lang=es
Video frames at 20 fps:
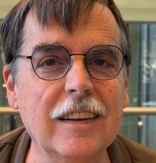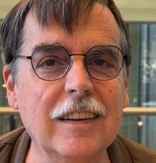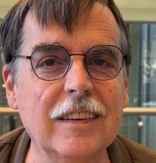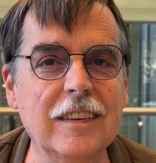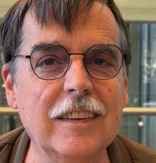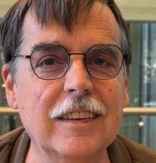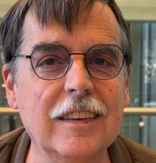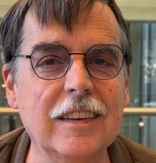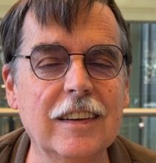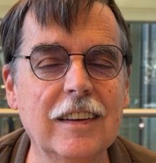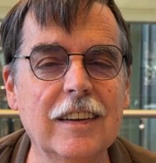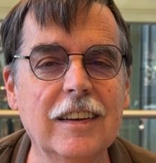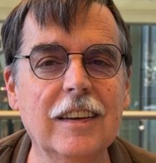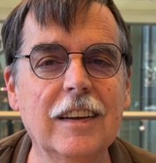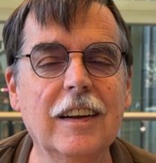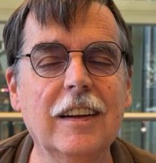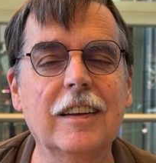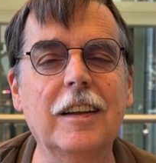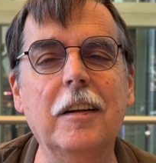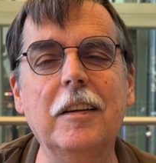Es
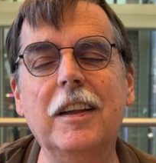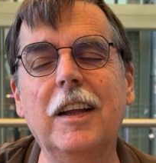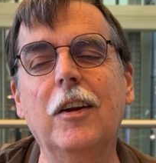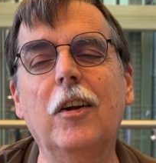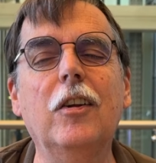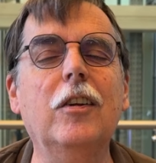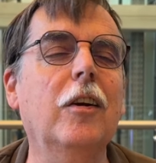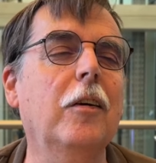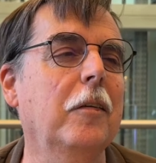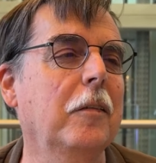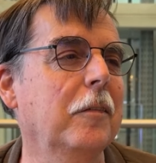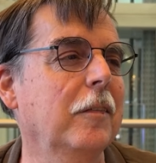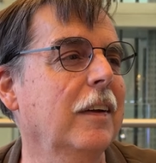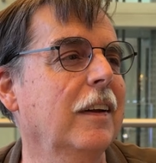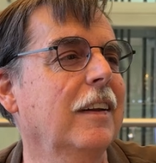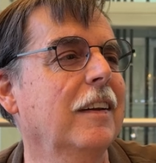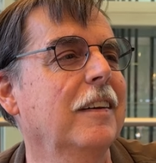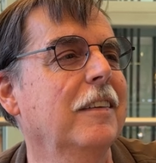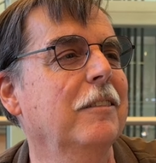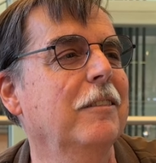increíble. ¿Sabes quién otro?
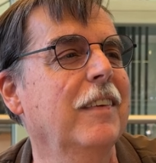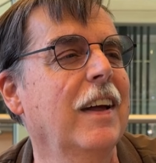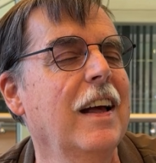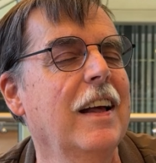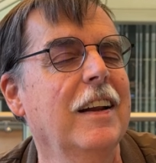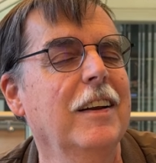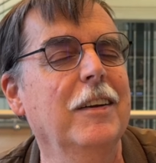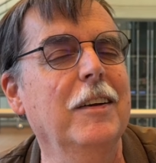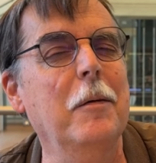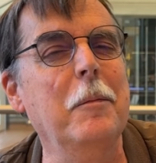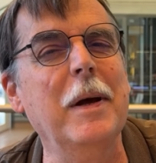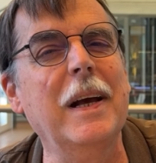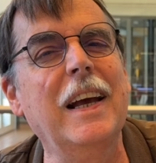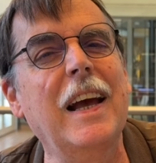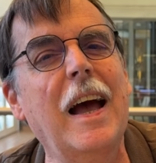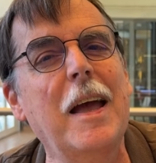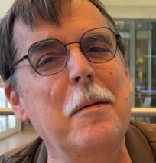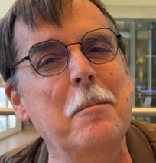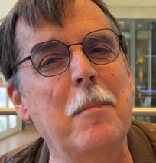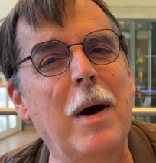No me
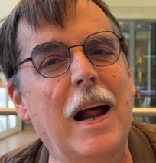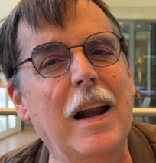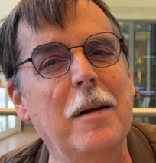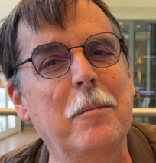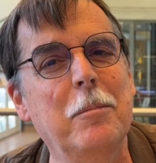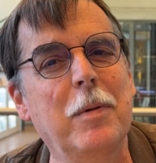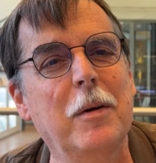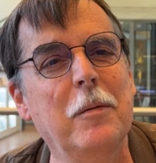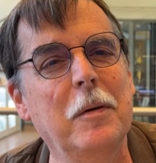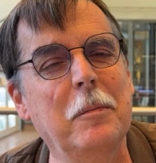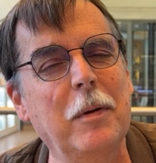cae mal, pero.